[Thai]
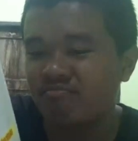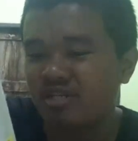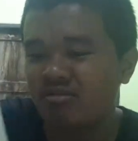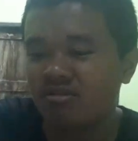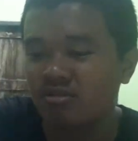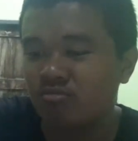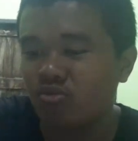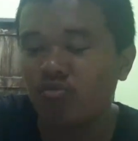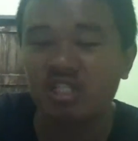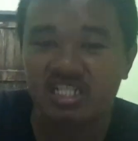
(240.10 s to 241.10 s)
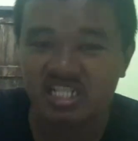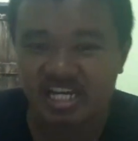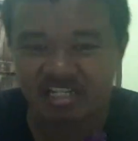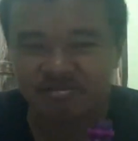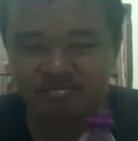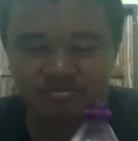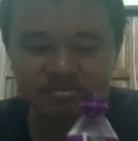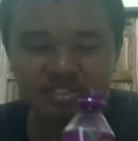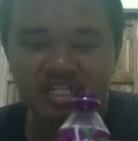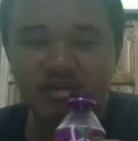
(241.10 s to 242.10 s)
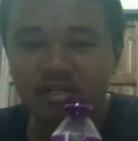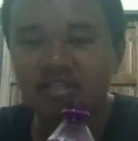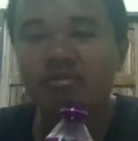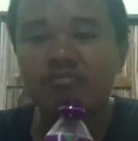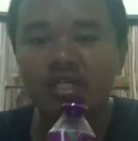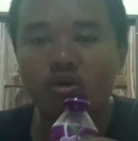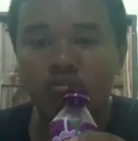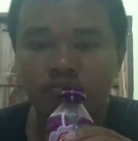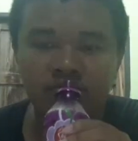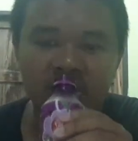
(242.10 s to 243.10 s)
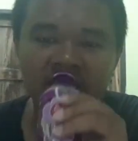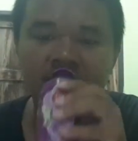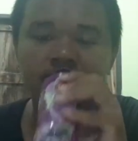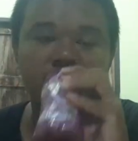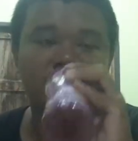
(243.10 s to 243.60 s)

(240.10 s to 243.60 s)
มันเป็นบลูเบอร์รี่ไงนะครับ อันนี้มันเป็นนมนะครับ